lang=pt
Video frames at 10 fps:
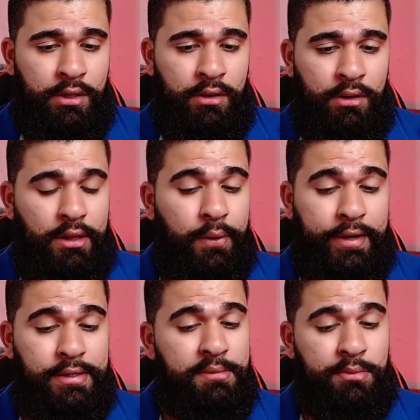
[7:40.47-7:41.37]
Então
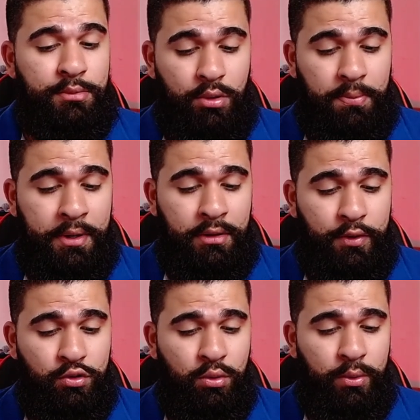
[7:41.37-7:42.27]
essa mesma de ouro preto eu vou
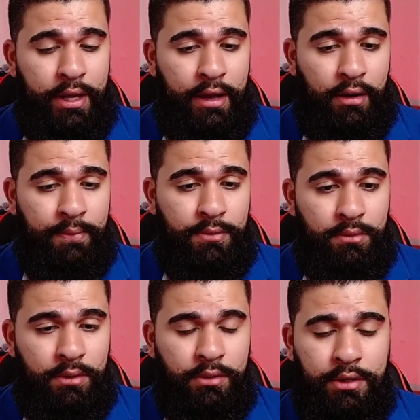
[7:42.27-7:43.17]
excluir ela.
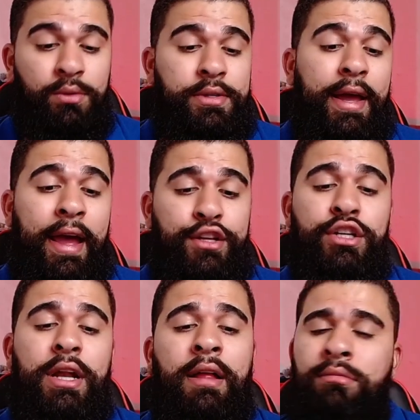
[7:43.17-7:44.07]
Então você consegue
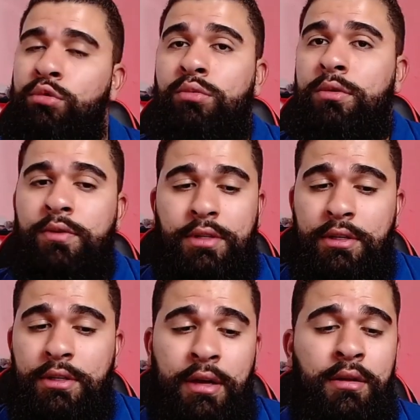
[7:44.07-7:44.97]
retirar tudo o que você
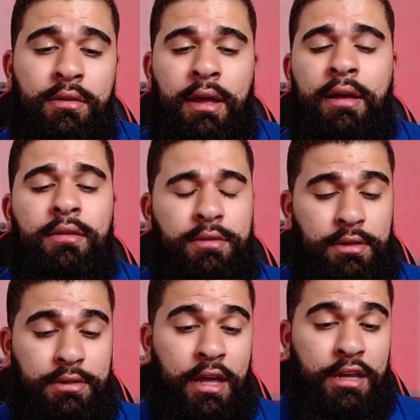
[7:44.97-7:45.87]
quiser, tá? Se
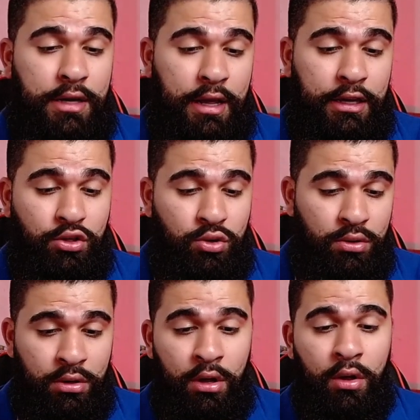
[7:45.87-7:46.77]
quiser retirar aqui
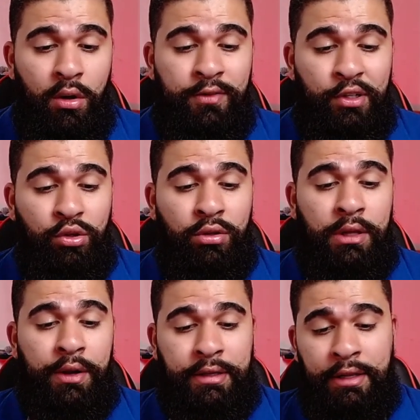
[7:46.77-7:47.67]
de o valor total,
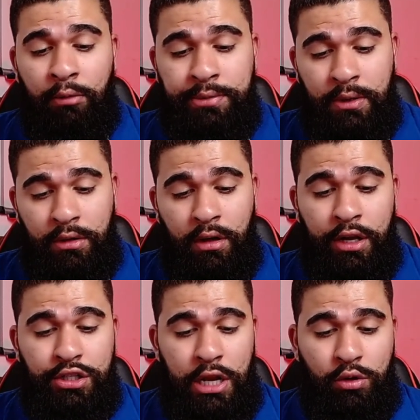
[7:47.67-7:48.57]
ele até dá a opção aqui, ó,
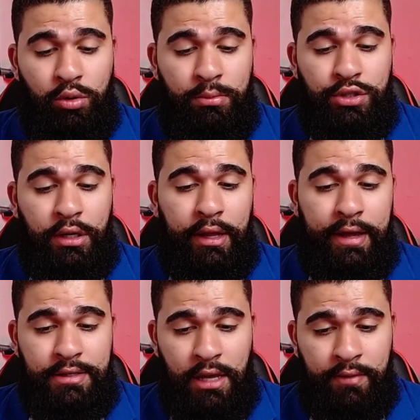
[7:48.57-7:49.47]
retirar todo o meu dinheiro da
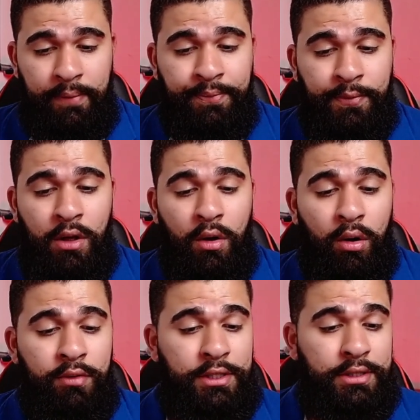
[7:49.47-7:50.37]
reserva. Ou
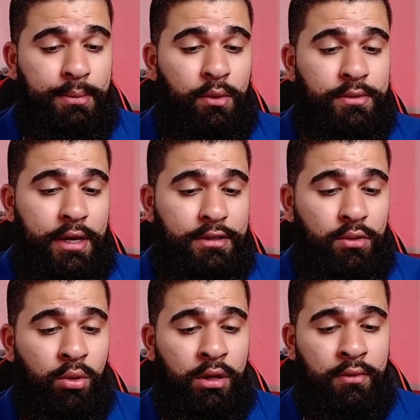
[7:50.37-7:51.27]
vocês também conseguem
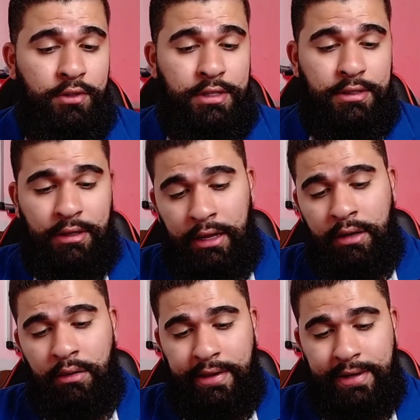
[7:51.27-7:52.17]
excluir. Vocês
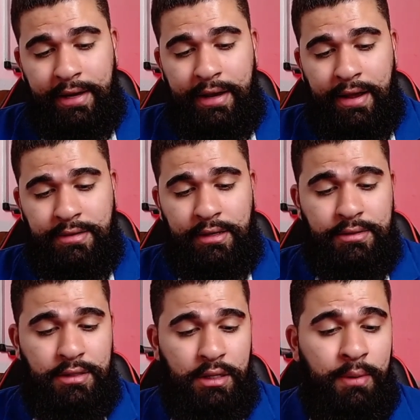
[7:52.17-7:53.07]
clicam nessa grenagem aqui em
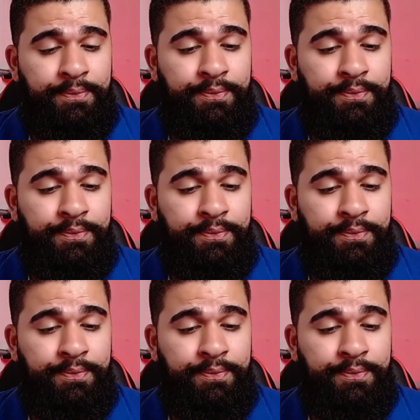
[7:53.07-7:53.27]
cima